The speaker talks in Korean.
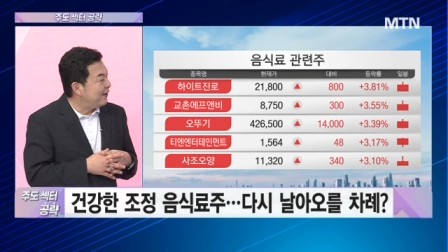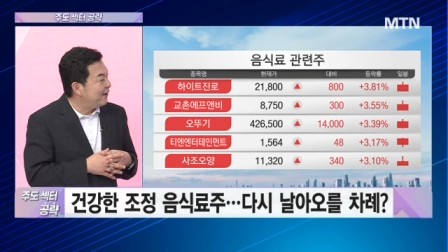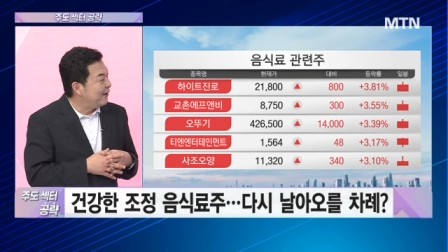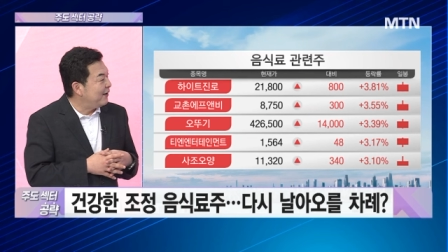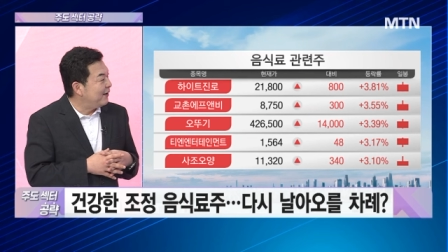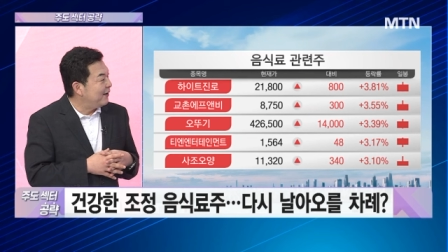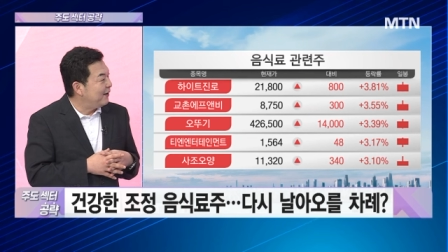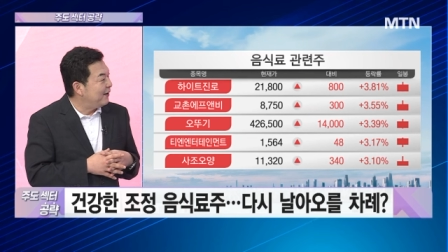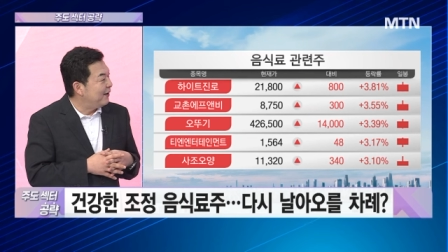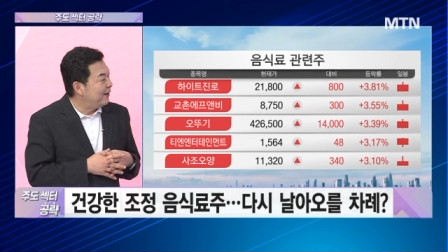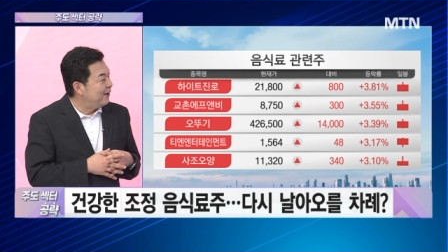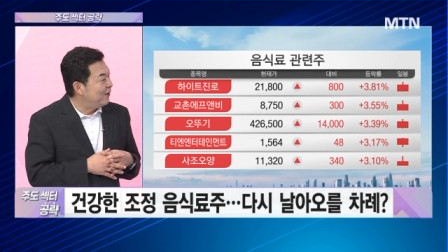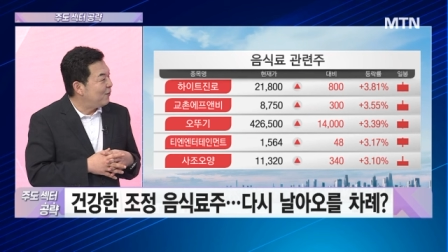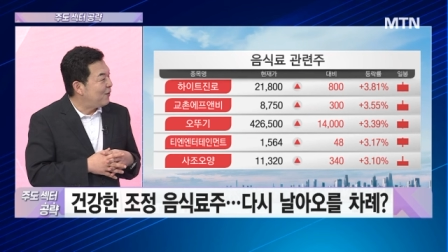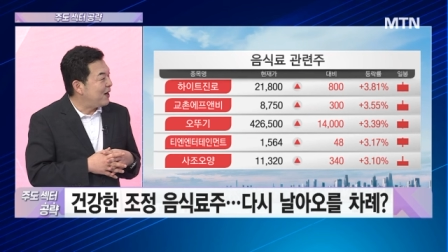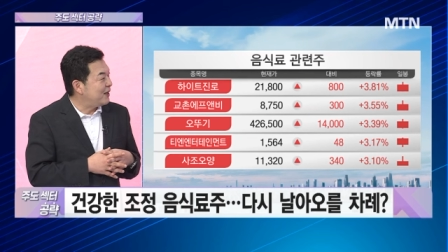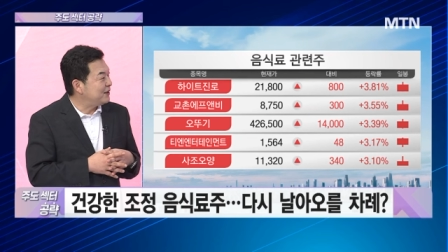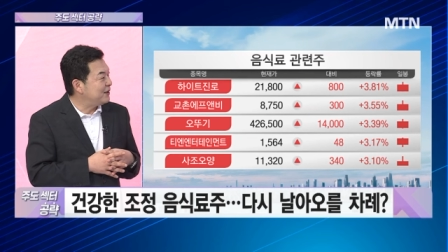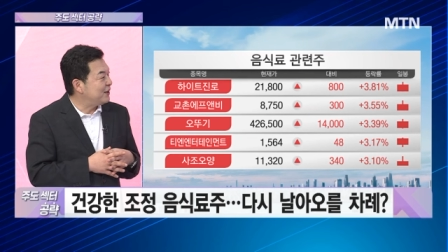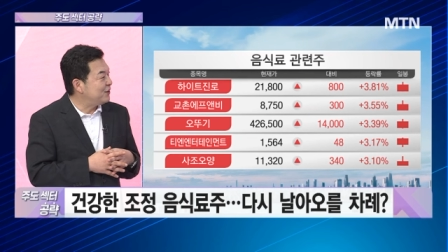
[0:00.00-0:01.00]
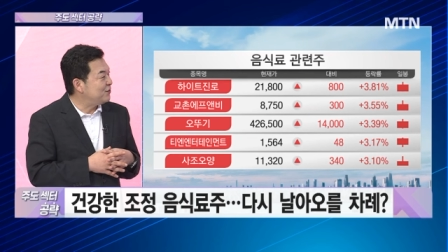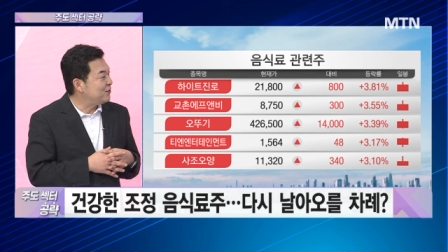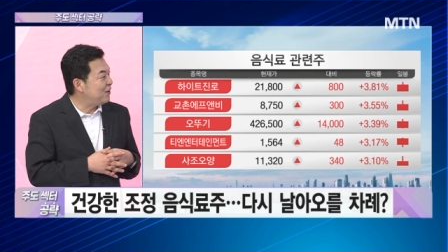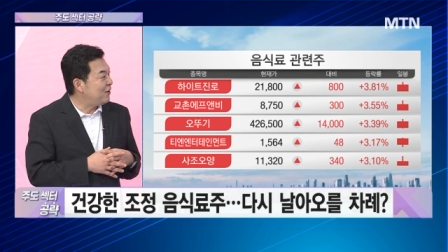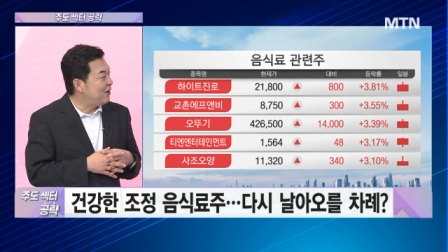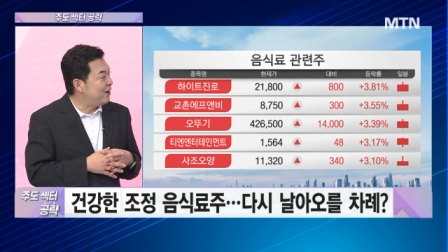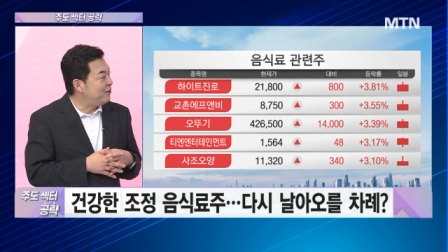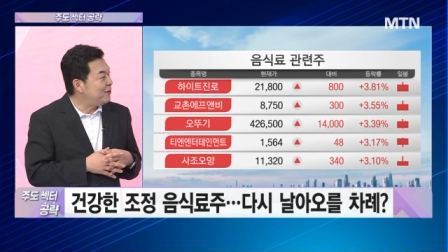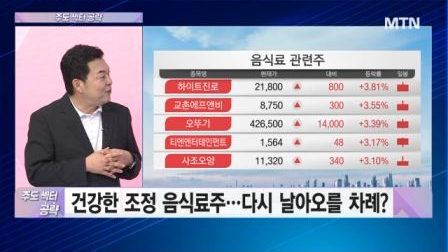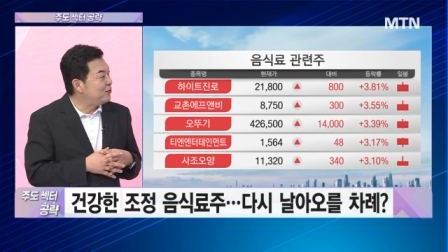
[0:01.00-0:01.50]
오, 네.
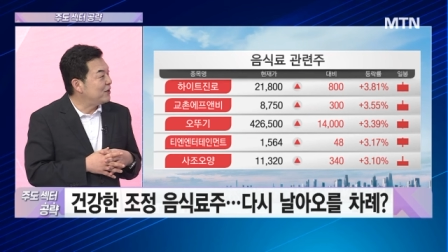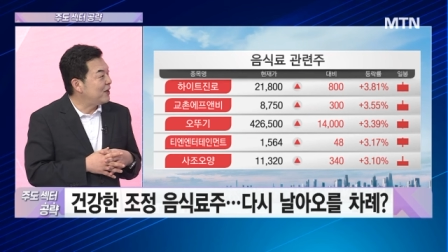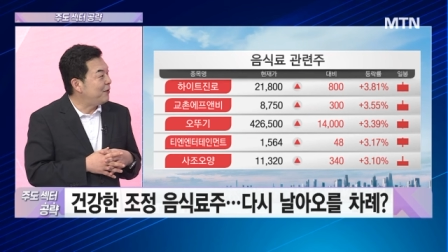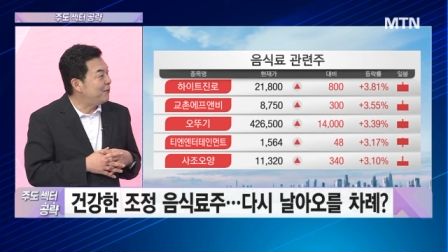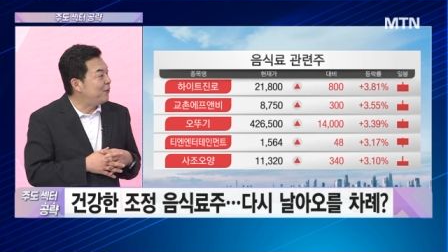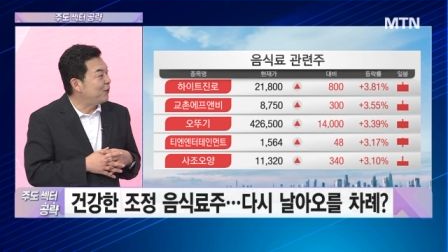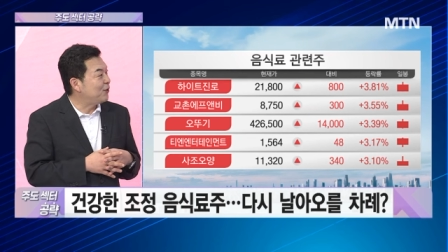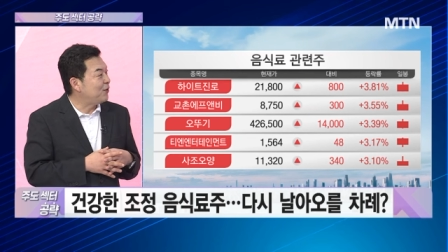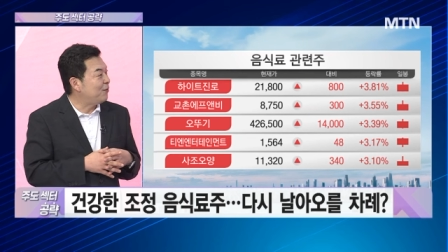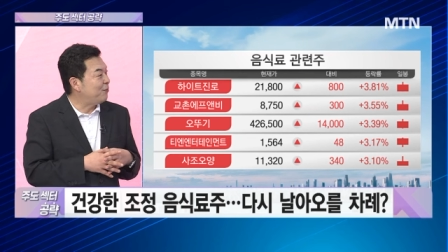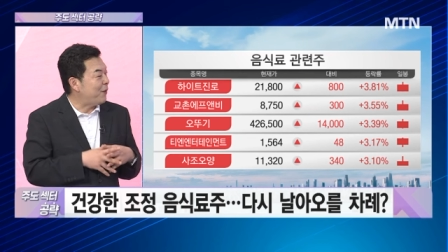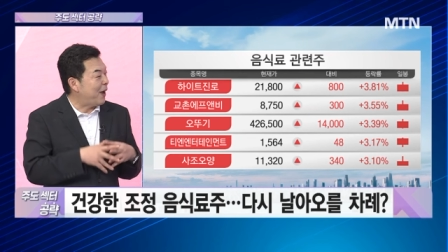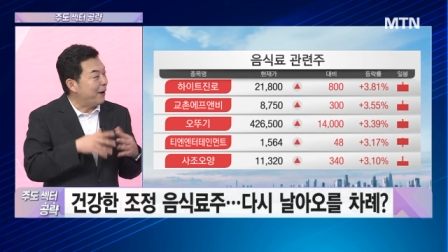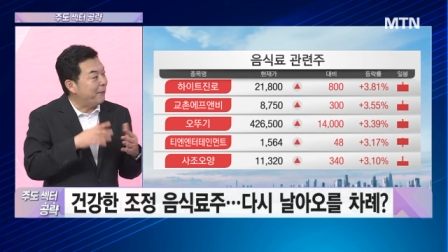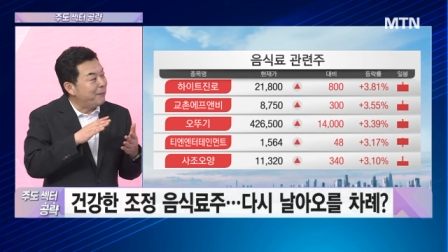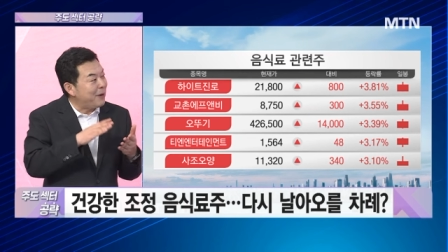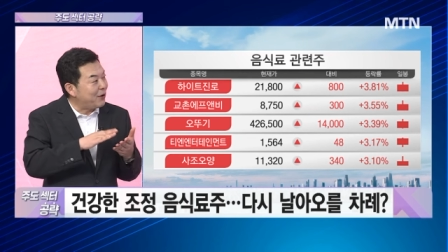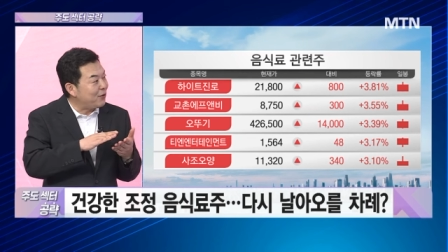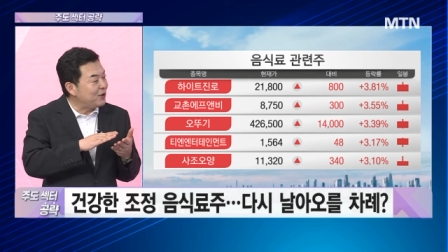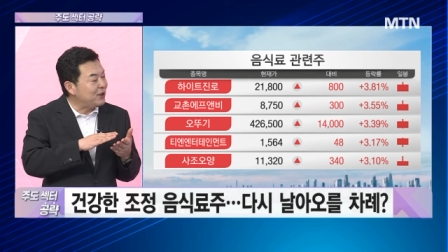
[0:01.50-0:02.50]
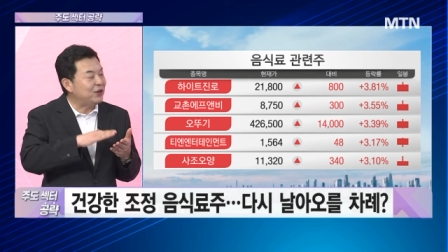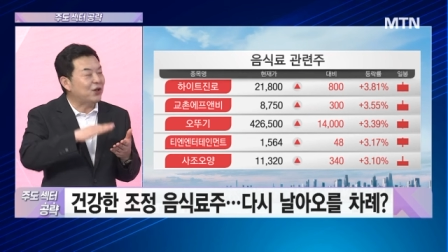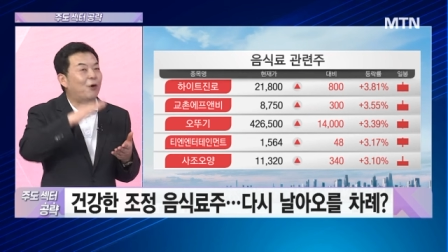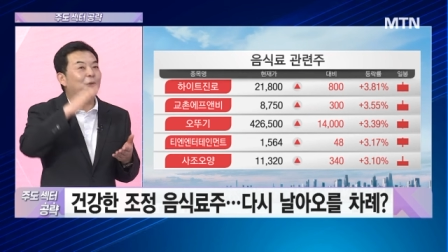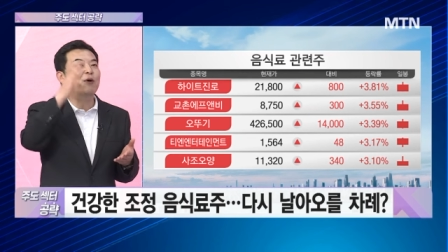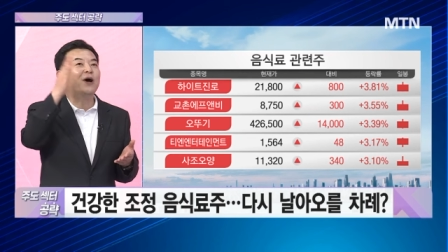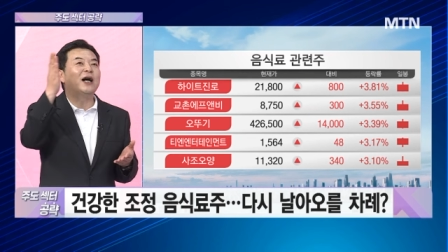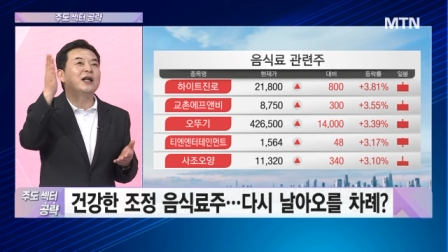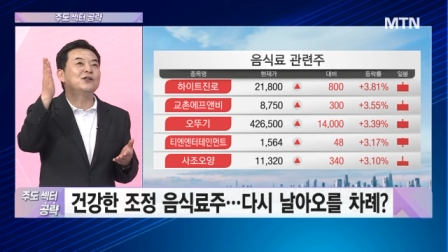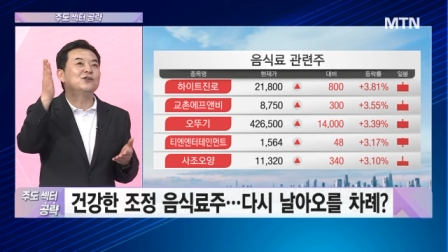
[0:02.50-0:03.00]
황제주라고 하면 우리가 보통 100만 원이
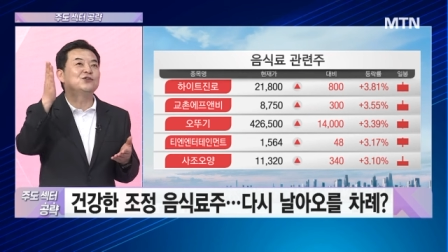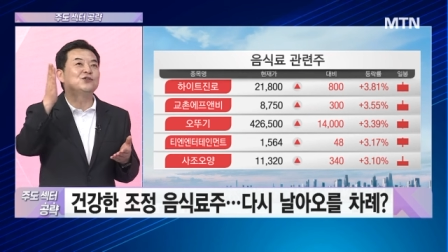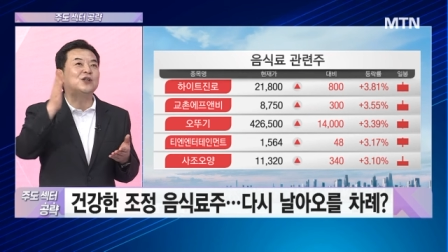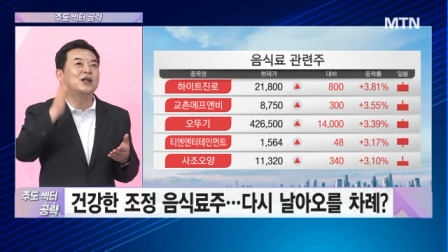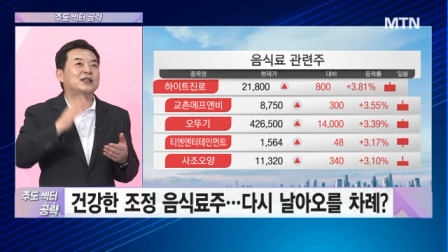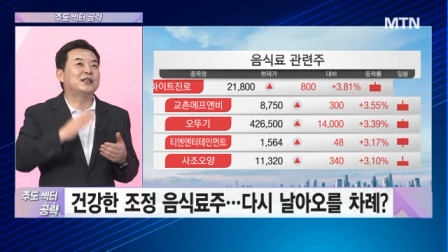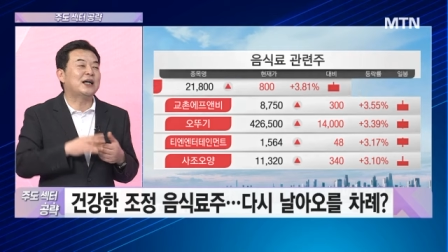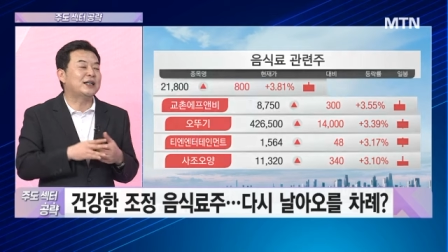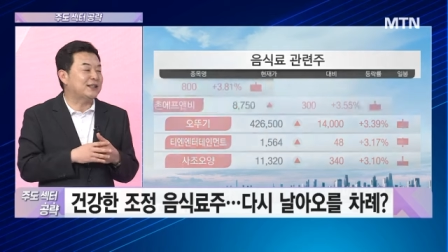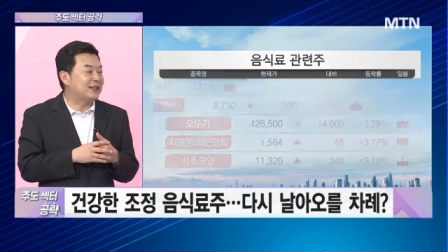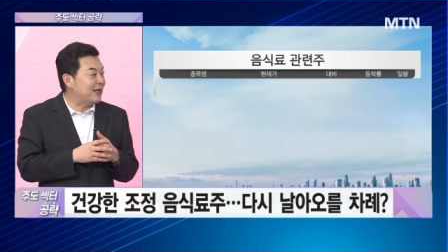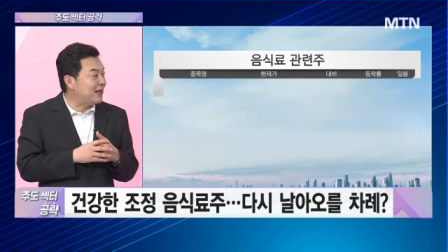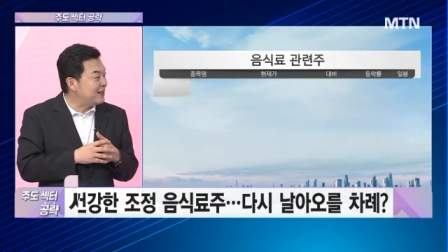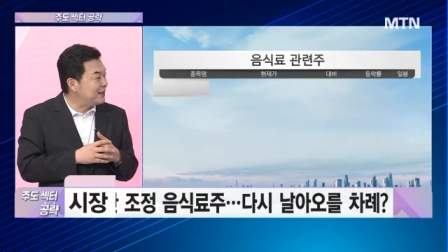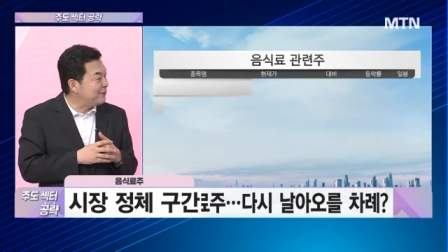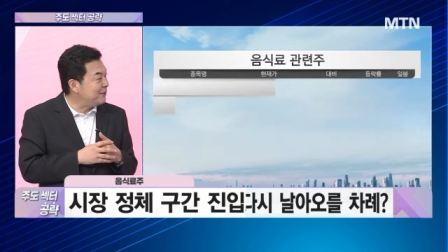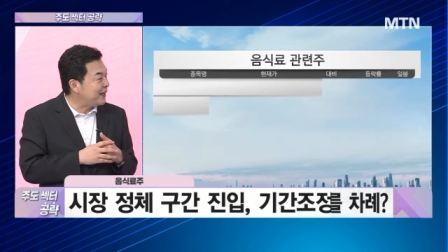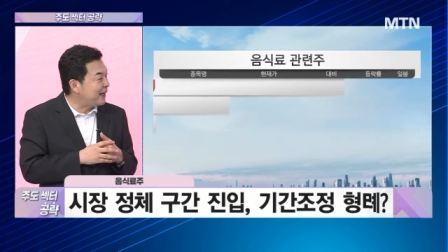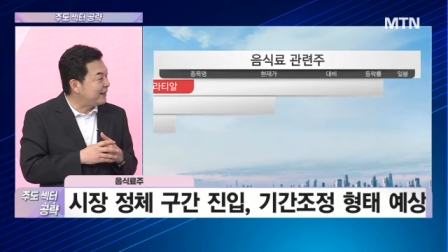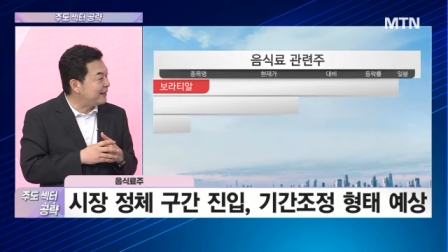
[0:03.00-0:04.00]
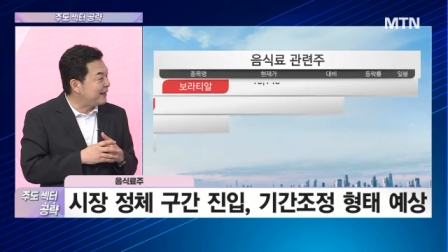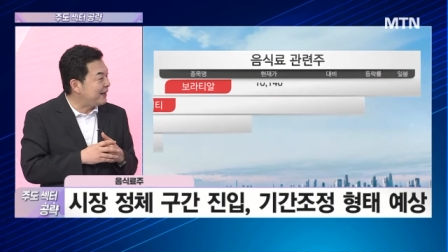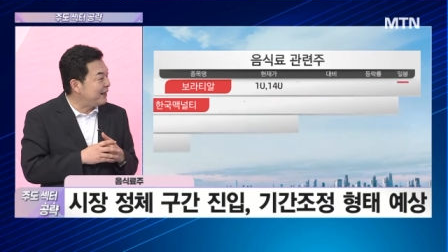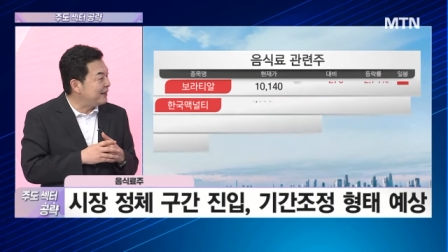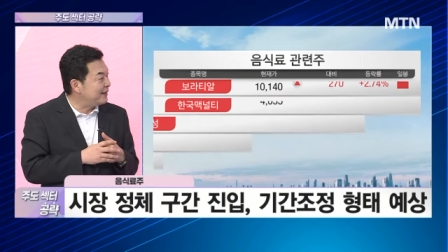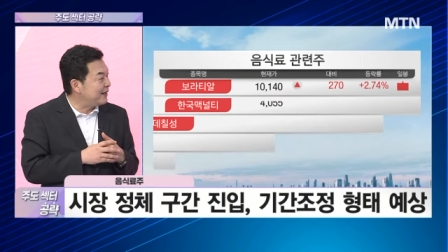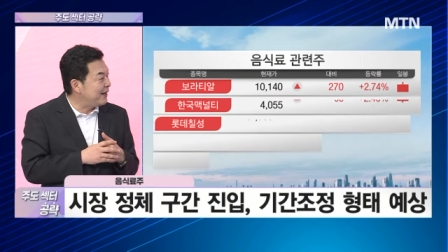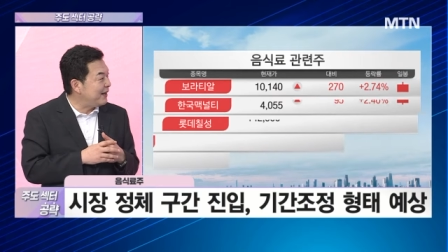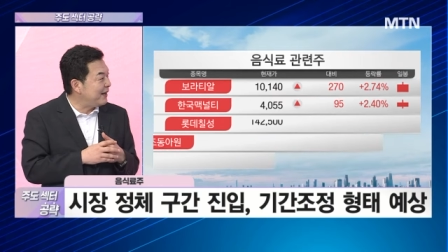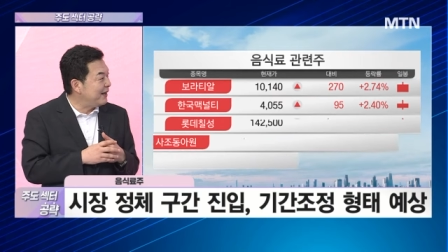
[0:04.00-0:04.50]
넘어가는 주가 상승의 흐름이
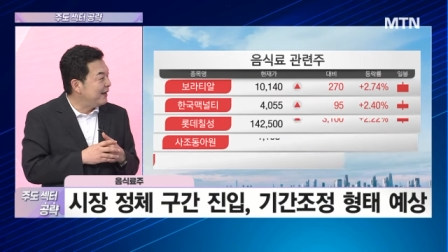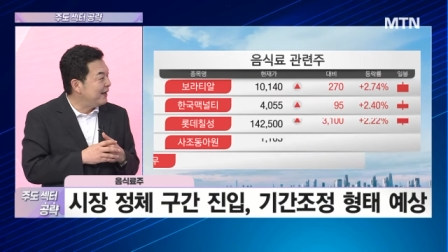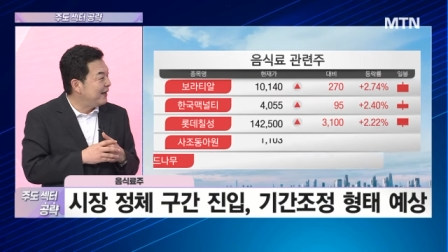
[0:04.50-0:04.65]
나타날 오, 때 삼성